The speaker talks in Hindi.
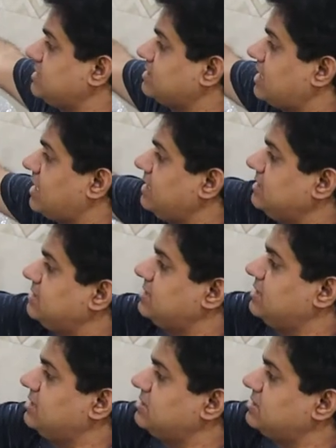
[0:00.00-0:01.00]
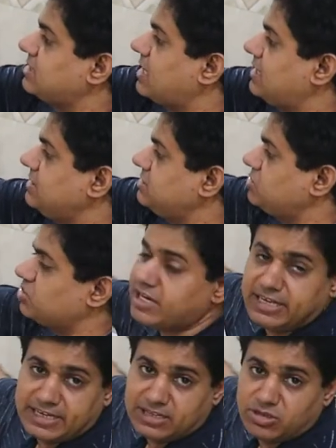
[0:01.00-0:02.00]
की साइज़ चार इंच
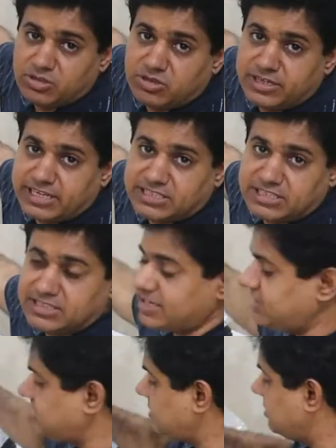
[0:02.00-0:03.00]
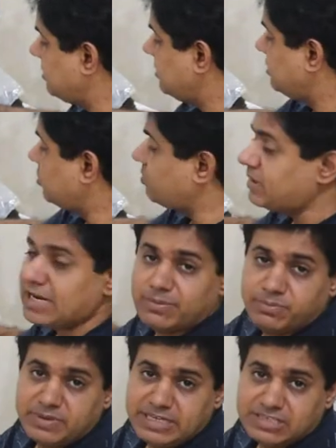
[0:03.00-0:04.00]
चौड़ाई है दोनों टेक्स्ट की साइज़ तो पहले
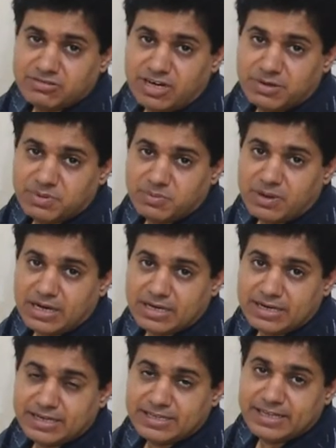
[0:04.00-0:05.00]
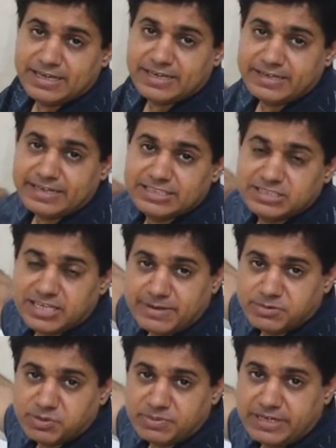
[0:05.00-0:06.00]
हम 20 वाट पे मार्क करके देखेंगे
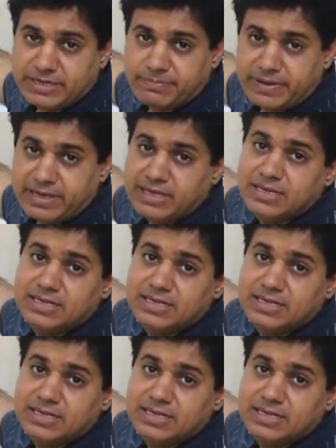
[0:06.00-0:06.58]
सेम स्पीड पे